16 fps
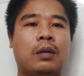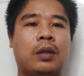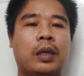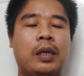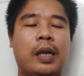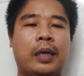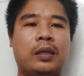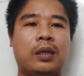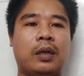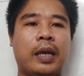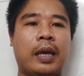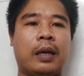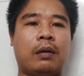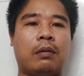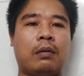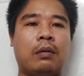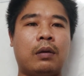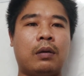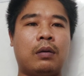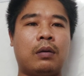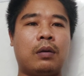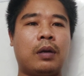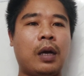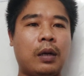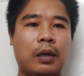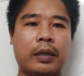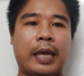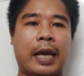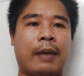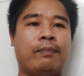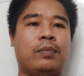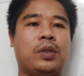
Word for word: tỷ lệ sơ đen nó rất là giảm